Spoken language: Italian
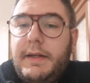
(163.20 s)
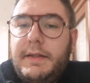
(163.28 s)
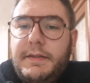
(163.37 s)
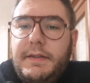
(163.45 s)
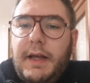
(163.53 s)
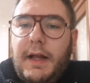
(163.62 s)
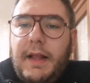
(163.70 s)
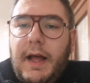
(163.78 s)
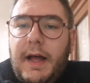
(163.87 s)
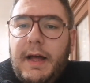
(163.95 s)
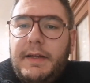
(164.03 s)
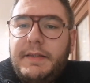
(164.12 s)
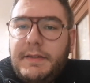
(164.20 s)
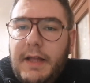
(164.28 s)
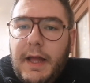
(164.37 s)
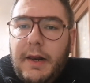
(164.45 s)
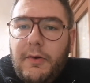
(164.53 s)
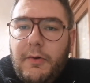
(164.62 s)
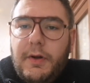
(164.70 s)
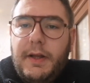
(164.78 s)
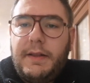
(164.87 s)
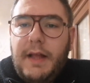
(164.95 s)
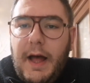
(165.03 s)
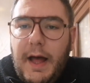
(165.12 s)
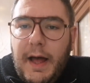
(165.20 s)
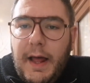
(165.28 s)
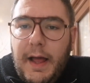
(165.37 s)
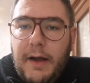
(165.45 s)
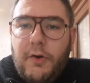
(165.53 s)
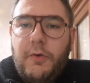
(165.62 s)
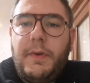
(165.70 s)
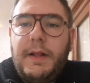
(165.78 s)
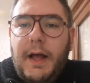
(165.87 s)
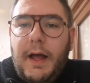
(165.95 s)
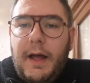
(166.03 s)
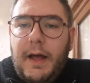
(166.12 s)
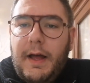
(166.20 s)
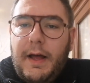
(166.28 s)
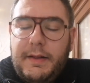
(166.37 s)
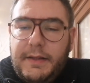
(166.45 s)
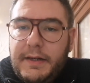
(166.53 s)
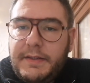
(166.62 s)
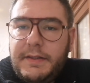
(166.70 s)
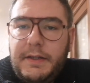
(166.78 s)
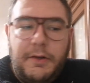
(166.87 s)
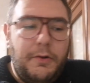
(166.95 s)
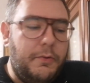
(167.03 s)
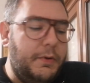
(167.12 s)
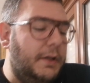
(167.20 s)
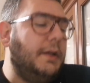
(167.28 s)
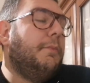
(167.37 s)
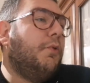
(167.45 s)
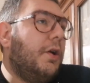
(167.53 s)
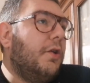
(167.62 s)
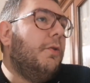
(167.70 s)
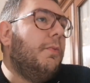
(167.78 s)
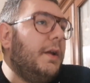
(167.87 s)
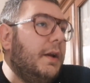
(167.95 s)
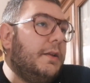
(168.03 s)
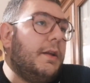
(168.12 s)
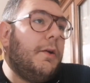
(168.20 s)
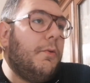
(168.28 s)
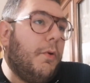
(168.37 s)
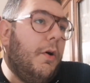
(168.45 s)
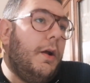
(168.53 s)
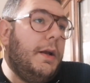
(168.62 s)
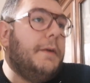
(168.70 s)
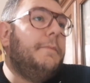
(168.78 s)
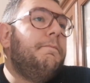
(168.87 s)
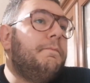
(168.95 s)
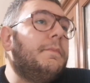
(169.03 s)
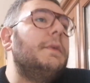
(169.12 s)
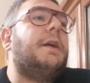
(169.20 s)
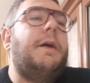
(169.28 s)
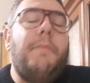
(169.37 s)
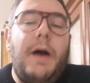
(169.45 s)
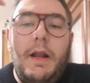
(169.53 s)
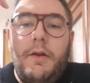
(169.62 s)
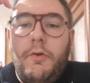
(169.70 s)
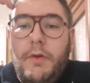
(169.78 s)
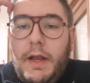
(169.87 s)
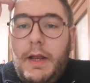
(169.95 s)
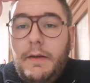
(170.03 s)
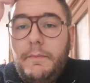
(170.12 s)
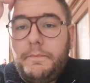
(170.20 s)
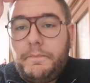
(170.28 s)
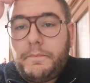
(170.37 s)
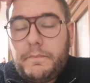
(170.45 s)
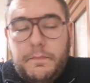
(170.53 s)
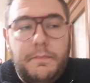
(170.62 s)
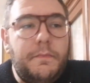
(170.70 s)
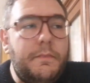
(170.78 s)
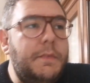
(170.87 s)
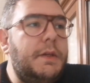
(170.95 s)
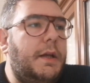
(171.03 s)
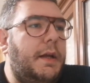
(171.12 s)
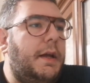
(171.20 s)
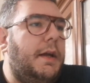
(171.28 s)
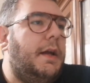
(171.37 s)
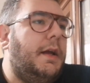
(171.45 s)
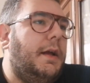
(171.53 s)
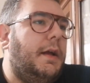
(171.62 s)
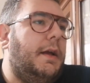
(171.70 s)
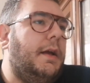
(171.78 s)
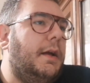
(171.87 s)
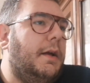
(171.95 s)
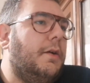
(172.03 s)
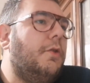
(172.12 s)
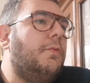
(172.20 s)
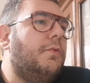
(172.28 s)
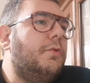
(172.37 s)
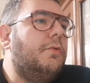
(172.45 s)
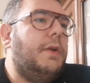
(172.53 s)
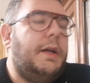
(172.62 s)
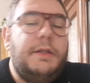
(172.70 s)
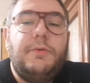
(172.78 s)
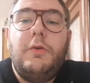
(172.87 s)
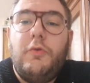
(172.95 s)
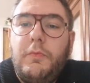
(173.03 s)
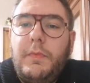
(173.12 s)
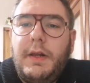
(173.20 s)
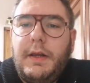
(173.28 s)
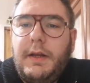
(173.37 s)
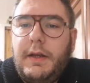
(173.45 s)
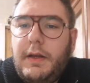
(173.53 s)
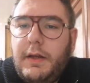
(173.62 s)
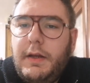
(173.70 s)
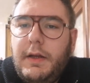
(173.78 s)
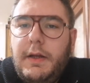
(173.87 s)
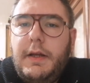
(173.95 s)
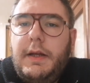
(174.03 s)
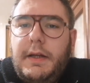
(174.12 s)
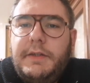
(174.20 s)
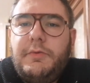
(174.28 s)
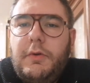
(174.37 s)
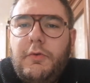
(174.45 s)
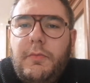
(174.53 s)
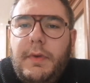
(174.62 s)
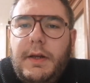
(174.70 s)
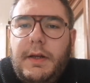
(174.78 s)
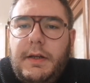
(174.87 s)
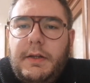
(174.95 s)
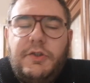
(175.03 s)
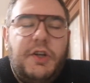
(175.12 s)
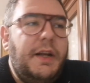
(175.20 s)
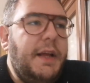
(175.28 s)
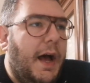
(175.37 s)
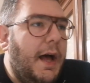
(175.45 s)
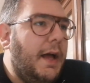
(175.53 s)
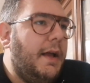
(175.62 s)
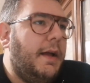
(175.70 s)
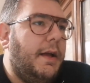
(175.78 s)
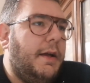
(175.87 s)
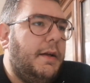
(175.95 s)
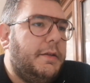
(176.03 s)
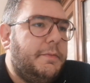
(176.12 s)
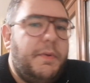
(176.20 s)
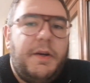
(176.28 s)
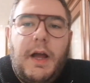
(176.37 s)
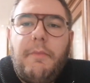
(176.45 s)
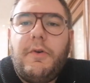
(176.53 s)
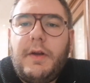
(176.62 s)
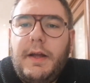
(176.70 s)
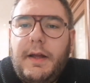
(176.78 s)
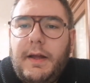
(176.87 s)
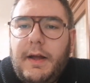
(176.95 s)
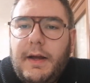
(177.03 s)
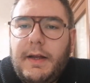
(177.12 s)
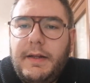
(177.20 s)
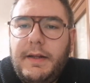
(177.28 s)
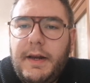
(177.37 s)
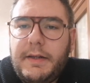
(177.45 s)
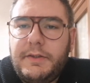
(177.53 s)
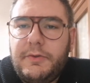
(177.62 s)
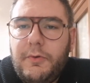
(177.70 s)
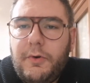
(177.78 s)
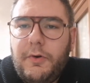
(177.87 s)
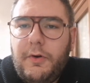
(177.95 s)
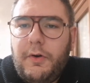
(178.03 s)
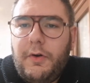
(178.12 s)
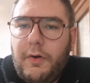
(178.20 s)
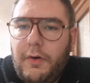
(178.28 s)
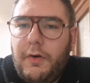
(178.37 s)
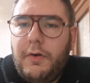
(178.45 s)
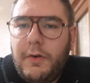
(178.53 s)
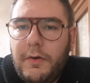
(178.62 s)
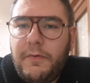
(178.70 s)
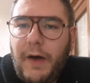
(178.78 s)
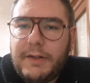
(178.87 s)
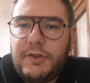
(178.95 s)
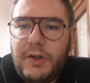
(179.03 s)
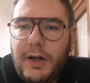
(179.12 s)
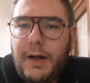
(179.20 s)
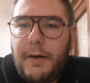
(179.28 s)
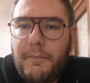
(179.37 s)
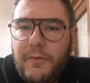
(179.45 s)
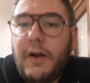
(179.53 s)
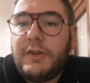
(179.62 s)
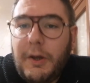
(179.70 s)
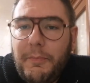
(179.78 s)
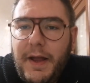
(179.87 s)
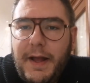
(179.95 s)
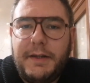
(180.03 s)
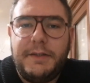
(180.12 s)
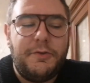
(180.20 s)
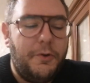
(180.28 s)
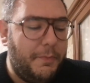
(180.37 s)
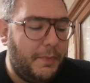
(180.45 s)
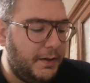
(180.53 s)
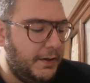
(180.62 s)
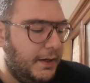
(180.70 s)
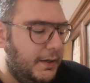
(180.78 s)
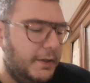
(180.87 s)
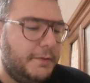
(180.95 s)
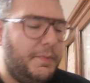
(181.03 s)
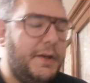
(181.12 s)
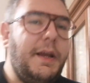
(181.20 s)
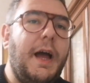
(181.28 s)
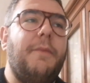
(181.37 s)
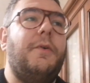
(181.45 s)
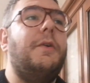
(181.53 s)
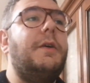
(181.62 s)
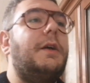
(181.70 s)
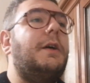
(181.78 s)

sia da esterno che da ala come da terzino, quindi può ricoprire tre ruoli, che male non è. E comunque i suoi numeri i suoi numeri ce li ha e speriamo che anche in nerazzurro faccia, faccia bene, insomma, speriamo.